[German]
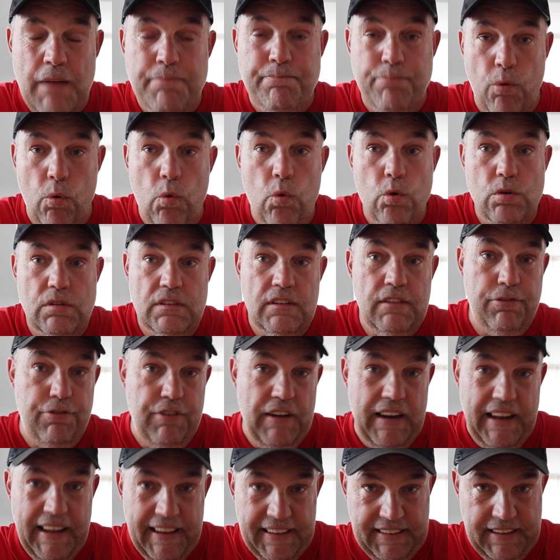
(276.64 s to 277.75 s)

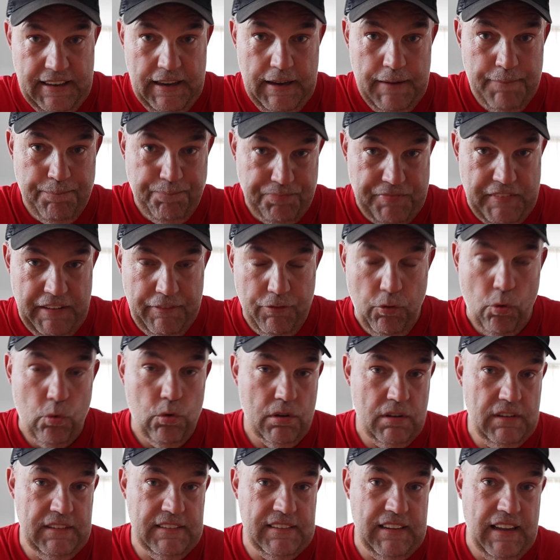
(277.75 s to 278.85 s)
Bodenfläche. Die
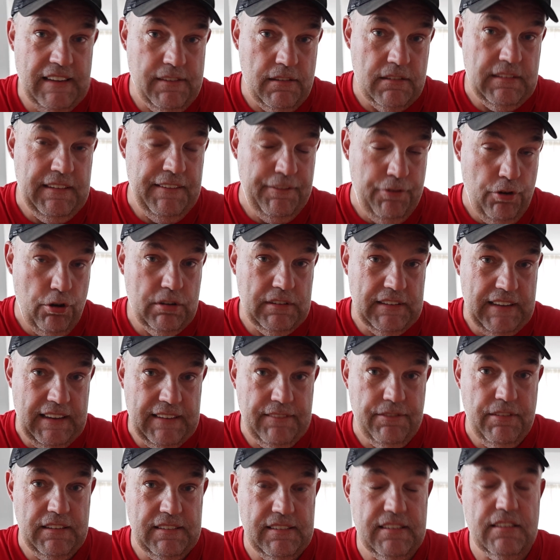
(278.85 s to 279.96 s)
Wohnung ist also gewölbt
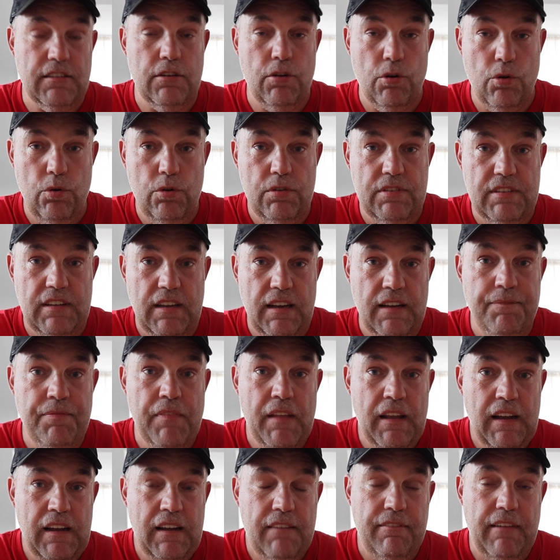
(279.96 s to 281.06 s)
etwas größer,
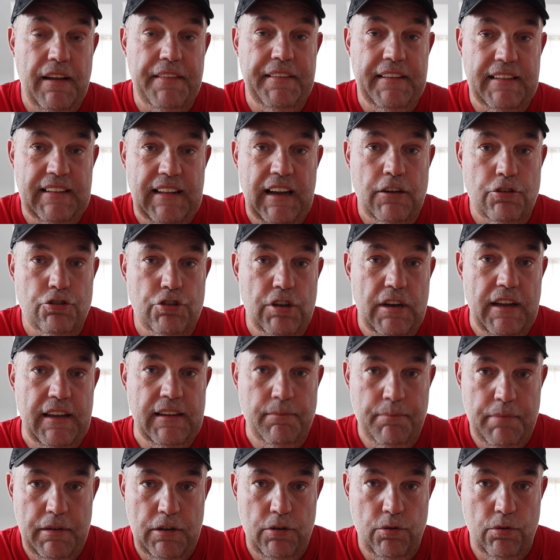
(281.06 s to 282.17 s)
weil die
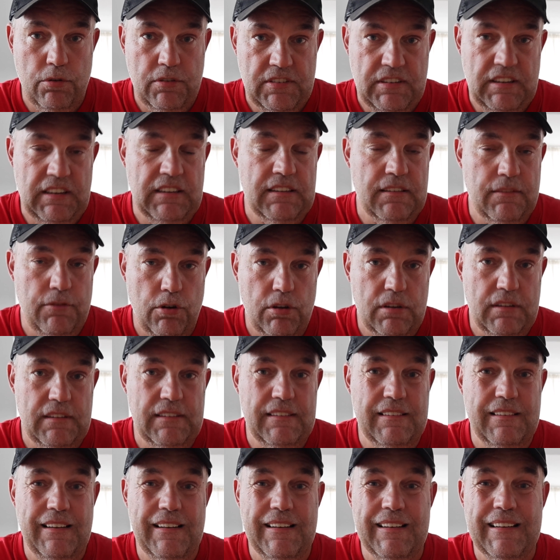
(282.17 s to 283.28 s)
Dachschrägen berücksichtigt worden
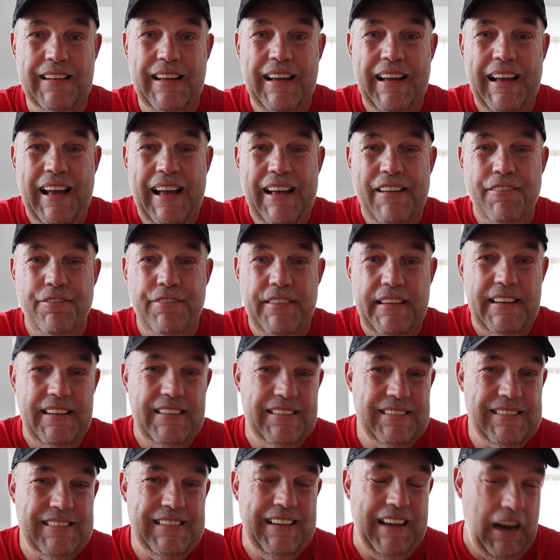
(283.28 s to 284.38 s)
sind. Wie
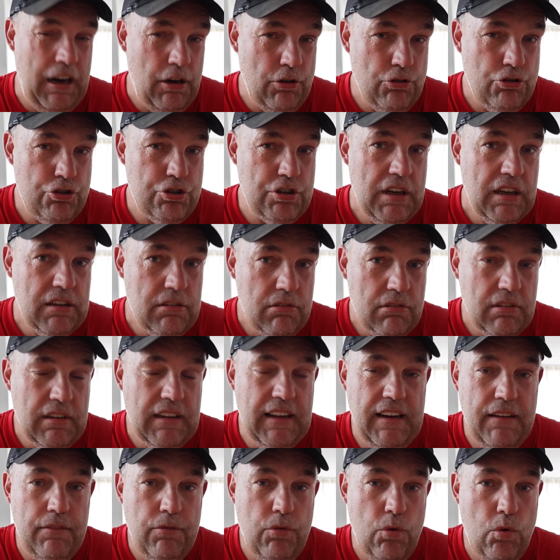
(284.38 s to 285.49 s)
ist die Ausstattung
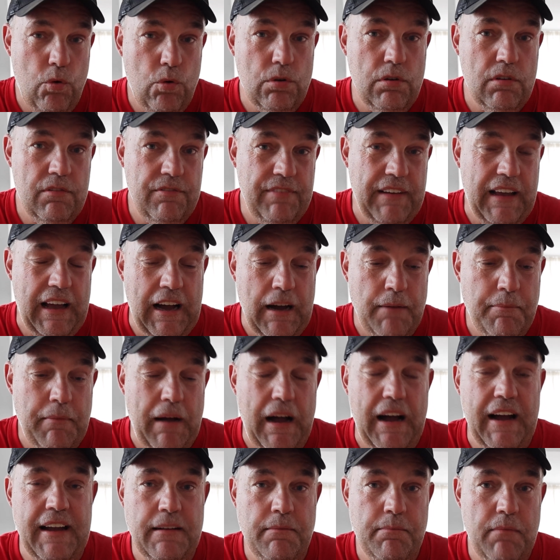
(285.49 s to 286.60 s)
der Wohnung? Wir haben
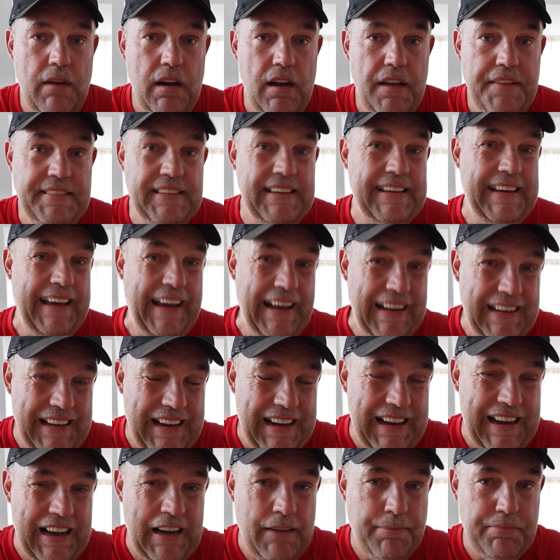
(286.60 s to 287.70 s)
einmal einen
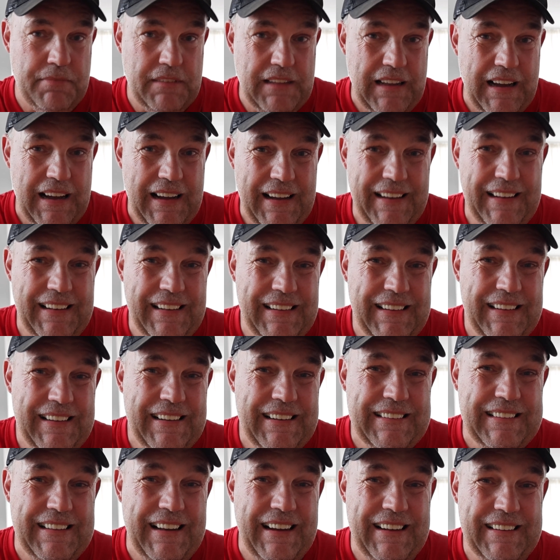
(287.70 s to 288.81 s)
Kellerabteil,
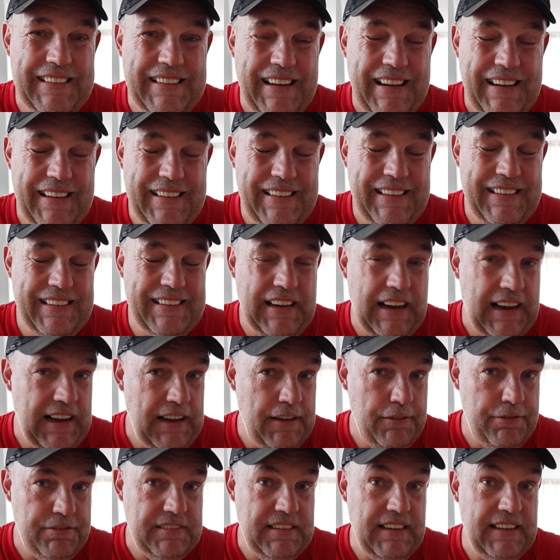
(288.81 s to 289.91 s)
dann einen
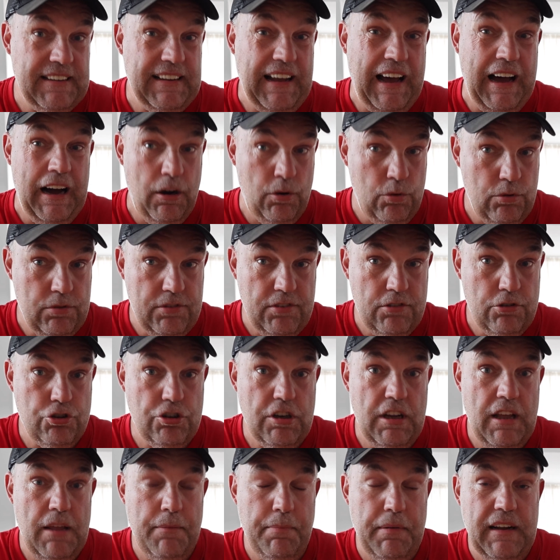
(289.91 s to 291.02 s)

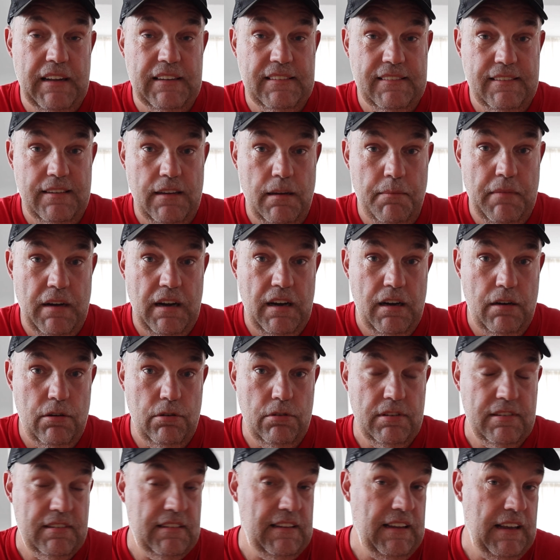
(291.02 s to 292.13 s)
Kfz-Außenstellplatz am
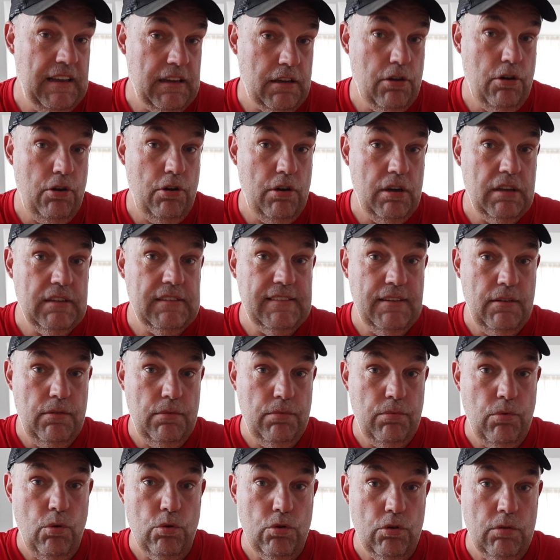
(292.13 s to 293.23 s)
Haus, der gehört zur
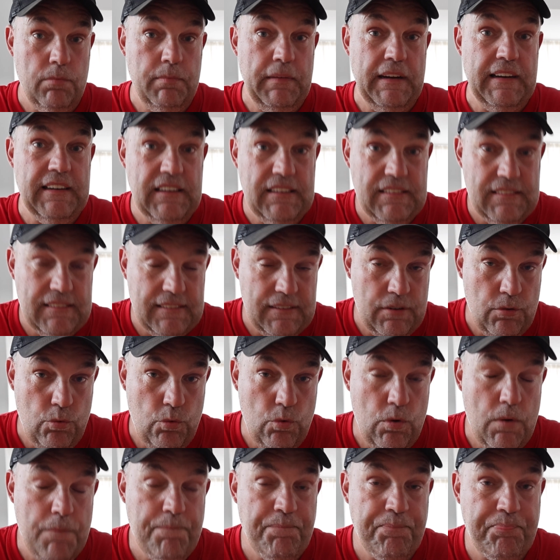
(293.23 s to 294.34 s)
Wohnung mit
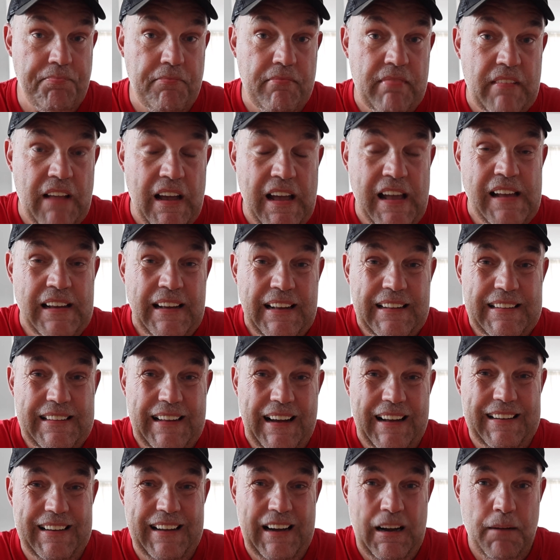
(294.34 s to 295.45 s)
dazu.
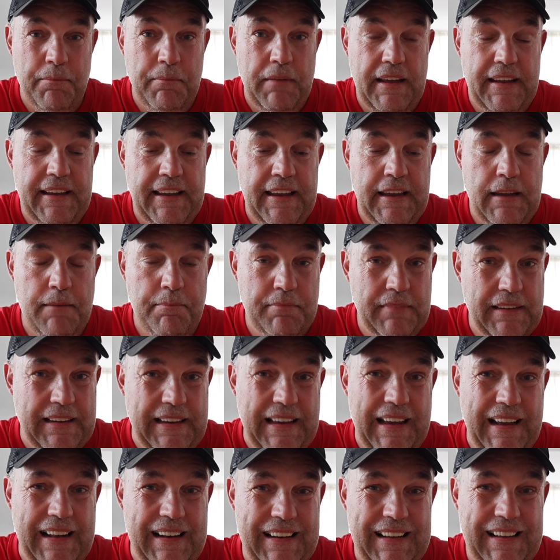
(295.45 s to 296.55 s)
Dann haben wir im
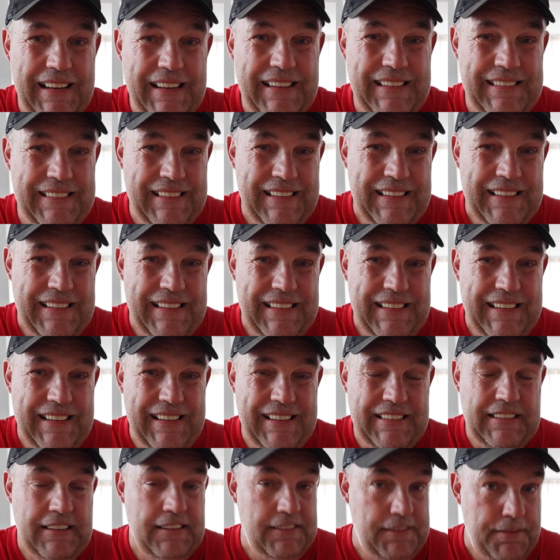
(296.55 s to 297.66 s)
Keller
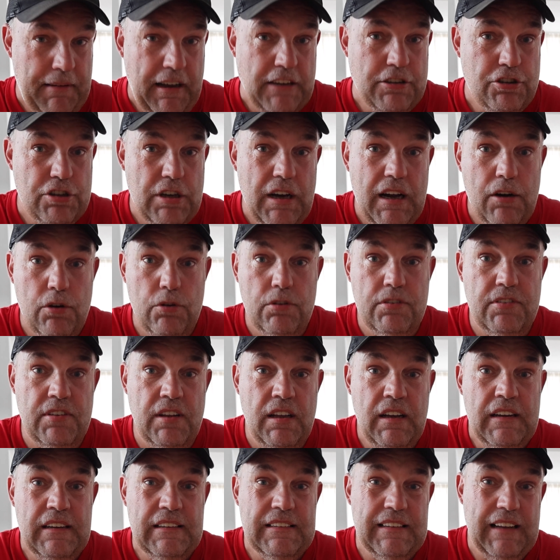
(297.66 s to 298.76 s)
äh, das Waschhaus,
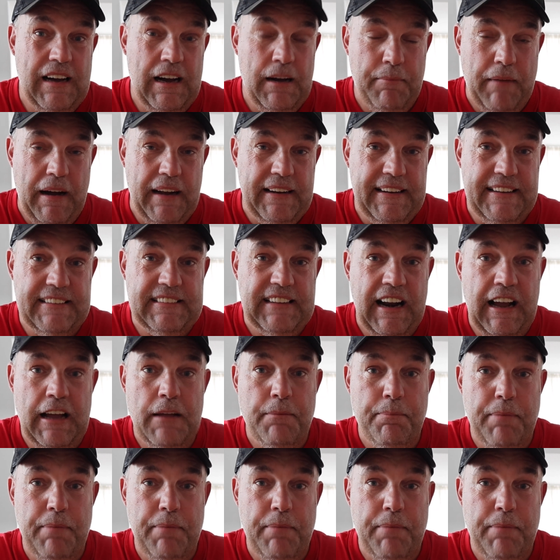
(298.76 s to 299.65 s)
da haben alle drei